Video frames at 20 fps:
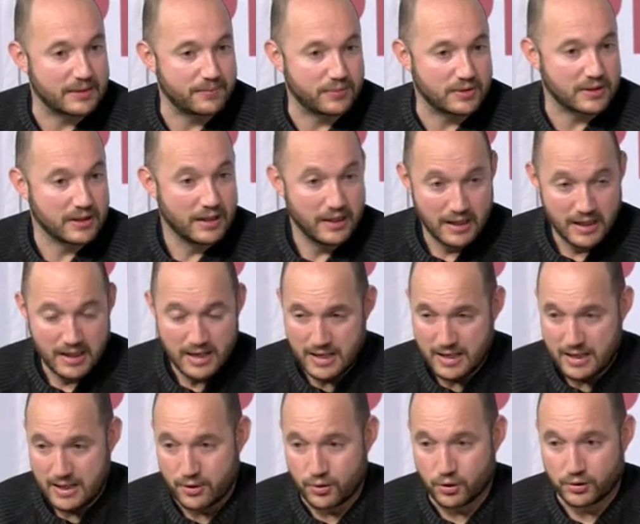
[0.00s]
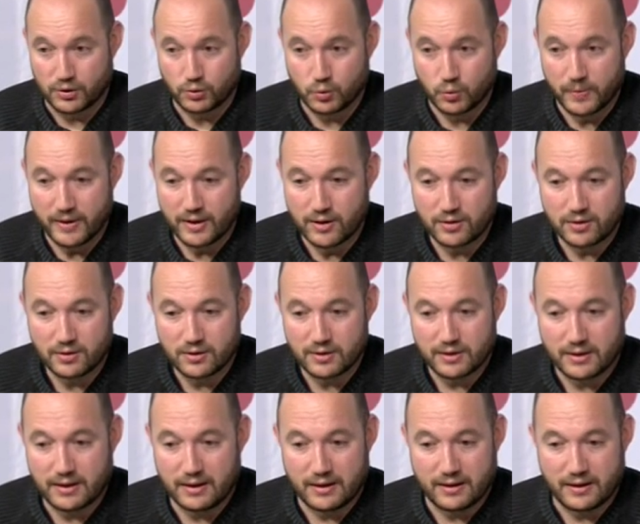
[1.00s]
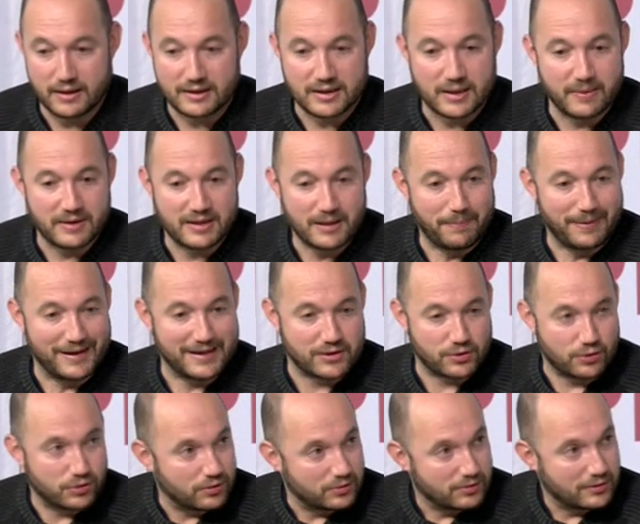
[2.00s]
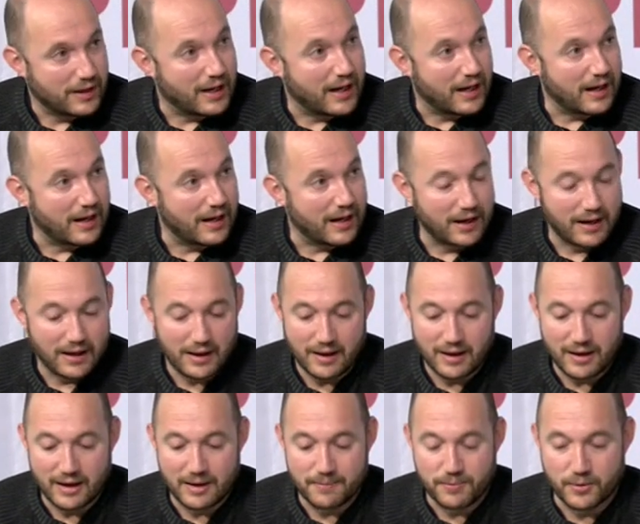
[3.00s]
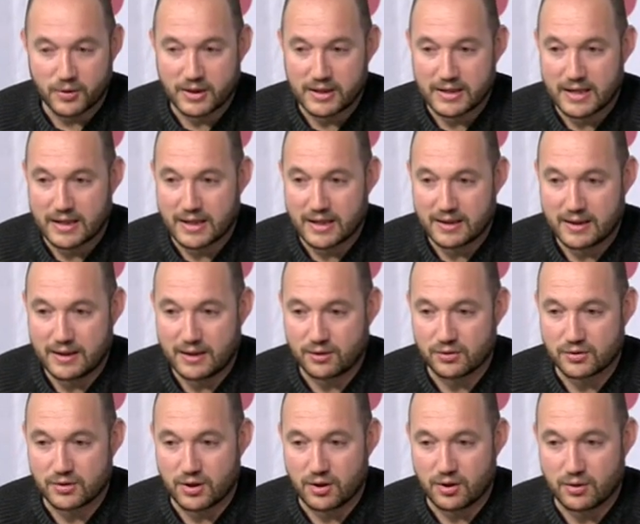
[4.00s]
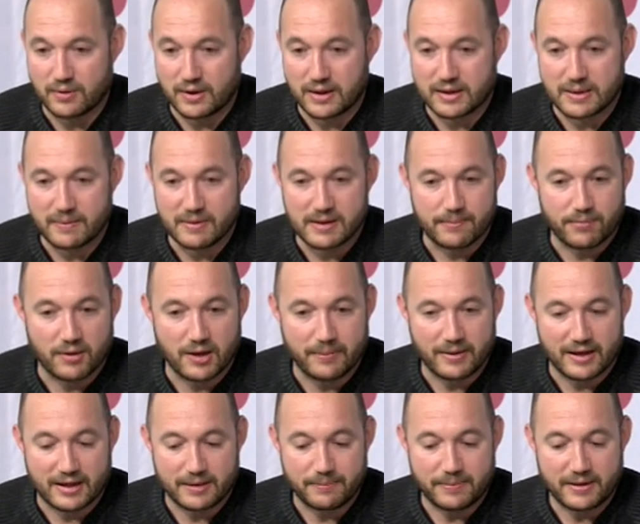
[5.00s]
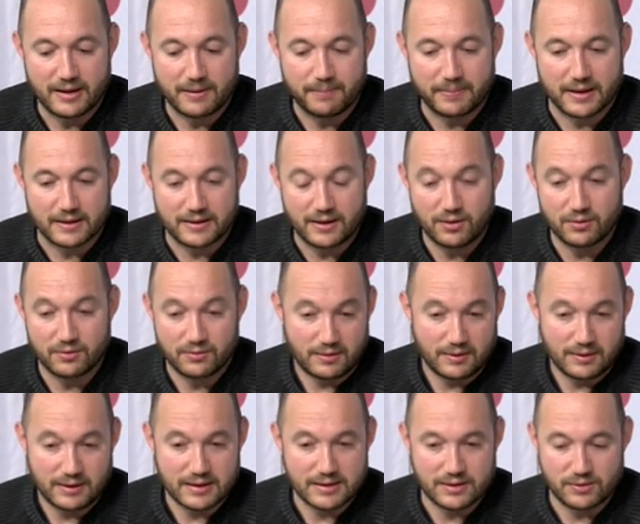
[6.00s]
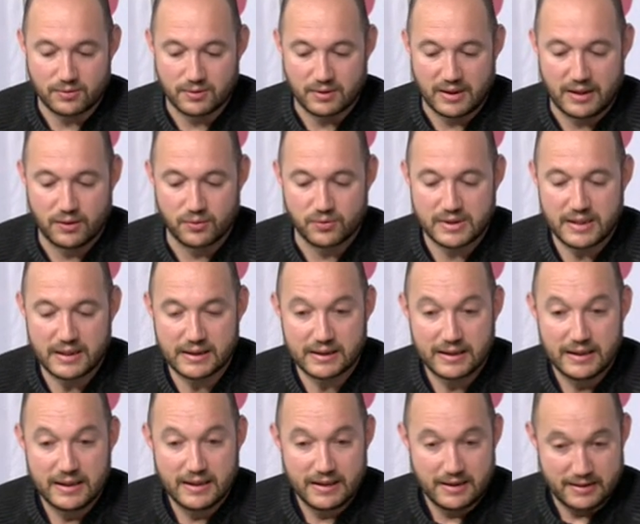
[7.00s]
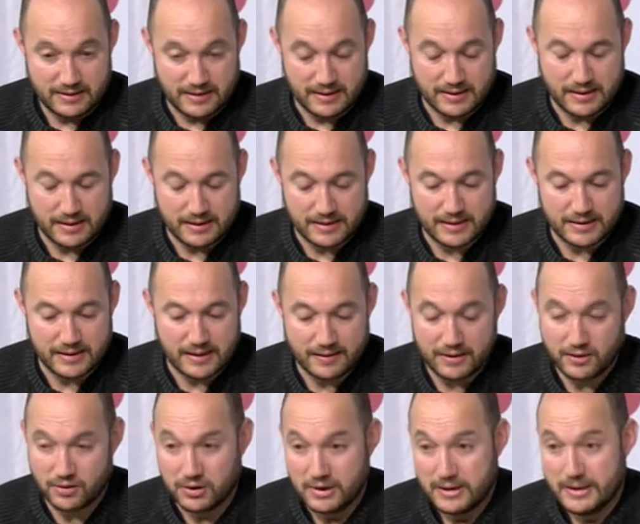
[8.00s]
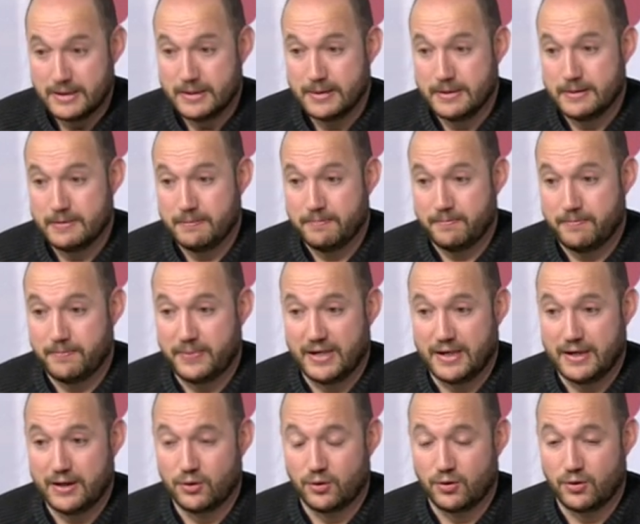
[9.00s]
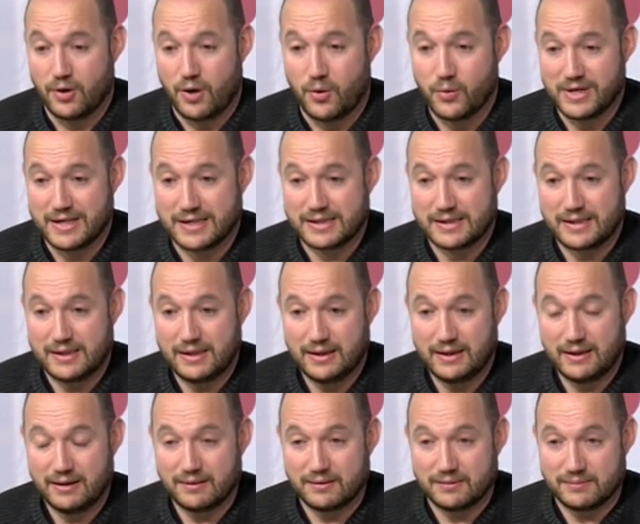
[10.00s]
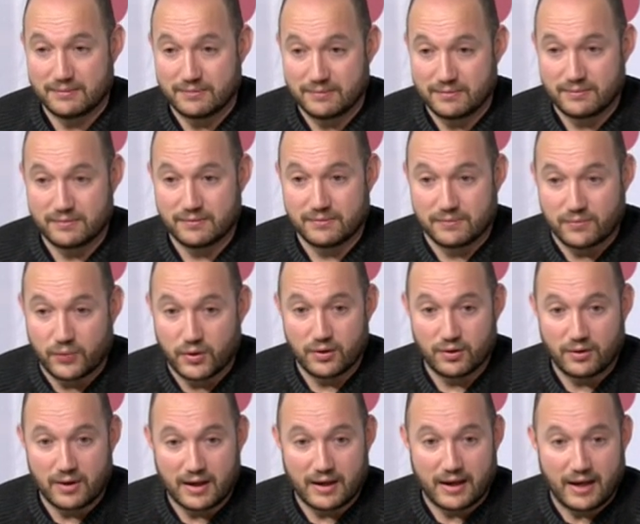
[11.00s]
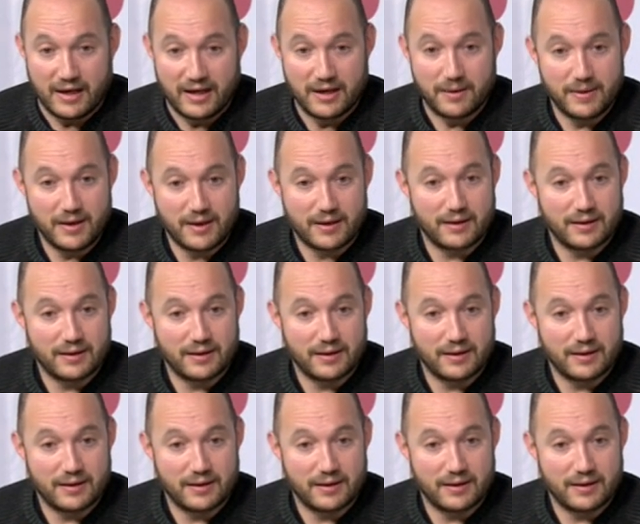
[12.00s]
pues, no titubeó y directamente aplastó al, al, Sporting de Alcázar y consiguió directamente por la vía rápida el partido, casi en un set, 6-0. Pero aún así Mm, bueno, hay, que ver,